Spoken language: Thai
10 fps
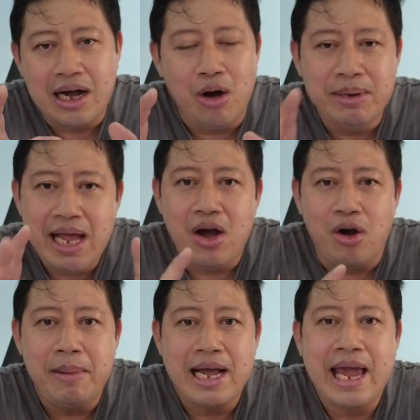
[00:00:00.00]
เขาไม่ได้อ
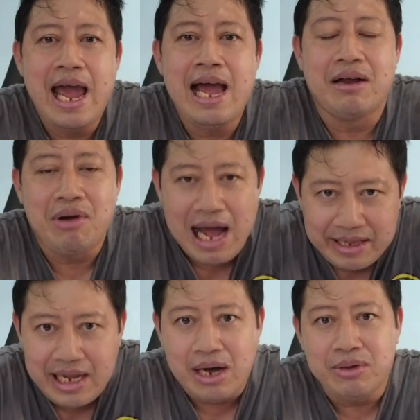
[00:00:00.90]
อกมาแค่ลาย
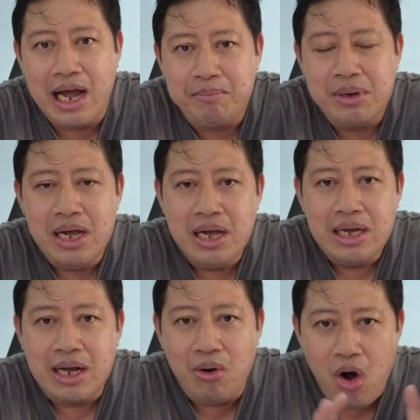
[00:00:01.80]
เดียวนะครับ
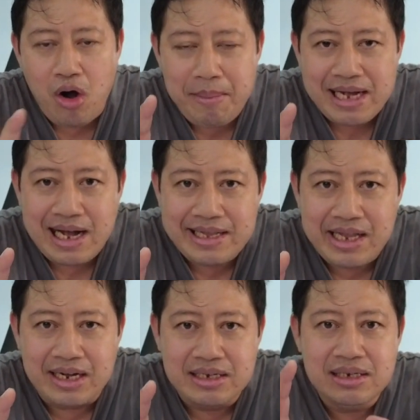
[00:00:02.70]
เขาออกมากัน
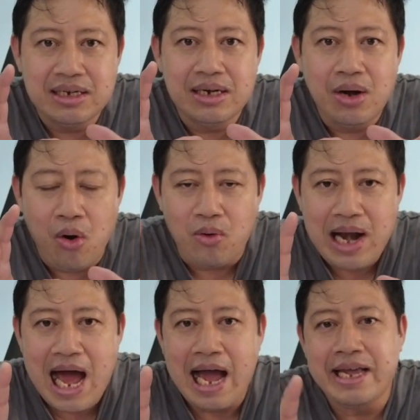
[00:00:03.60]
ถึง
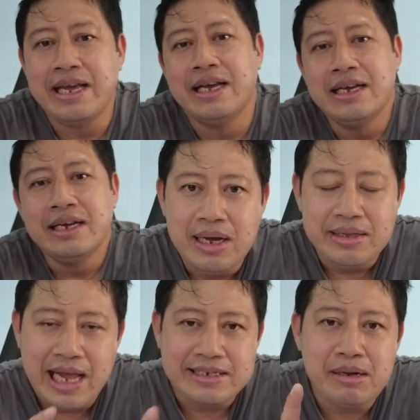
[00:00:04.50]
6 ลาย
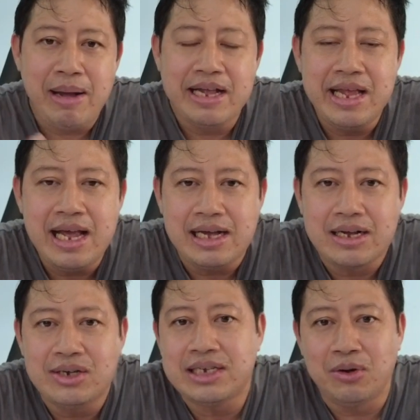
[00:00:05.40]
เด็กสมัยเนี้ย
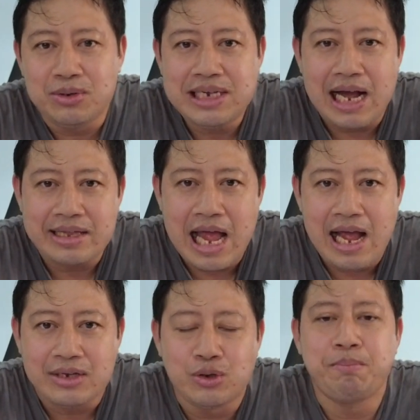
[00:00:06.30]
ก็จะรู้จักแต่
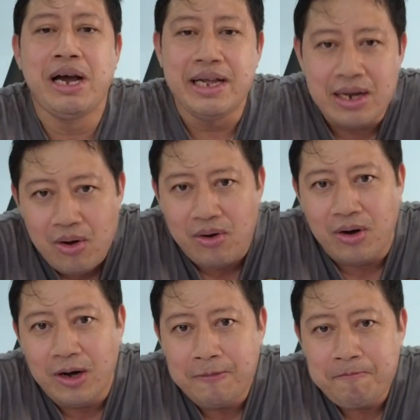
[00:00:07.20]
ซูเปอร์ฮีโร่
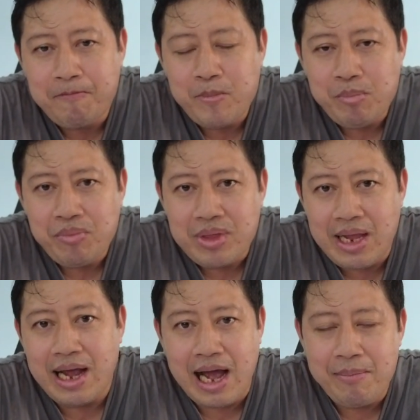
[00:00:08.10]

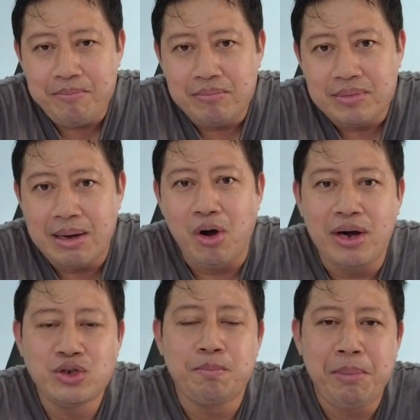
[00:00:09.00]
นะครับ ถ้าบอก
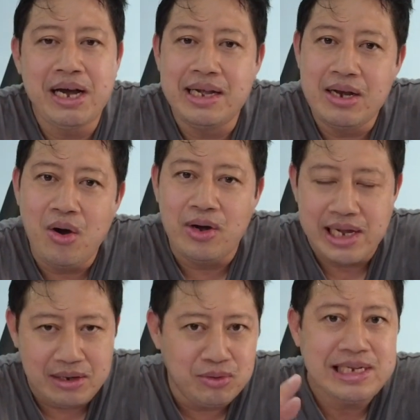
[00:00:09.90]
ว่าซูเปอร์ฮีโร่
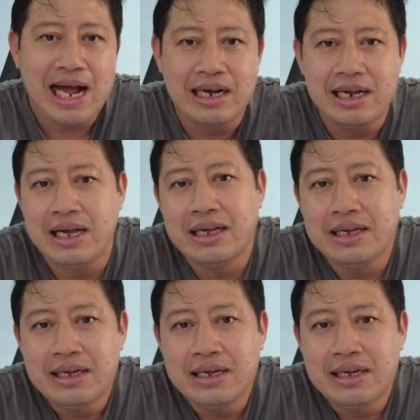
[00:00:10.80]
เนี่ยรู้จักกันเลย